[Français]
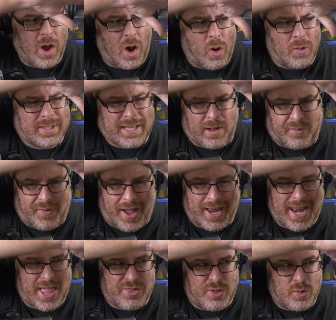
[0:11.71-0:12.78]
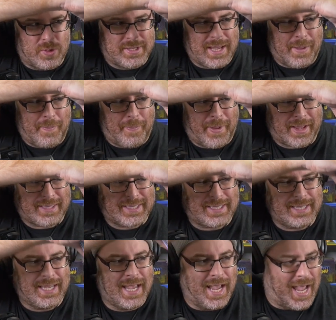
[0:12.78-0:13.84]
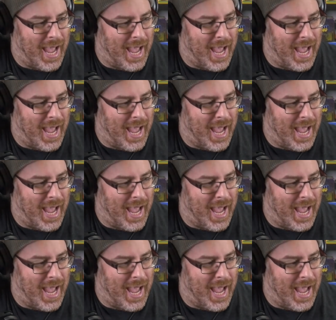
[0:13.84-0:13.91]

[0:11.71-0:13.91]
On s'en fait la deuxième partie.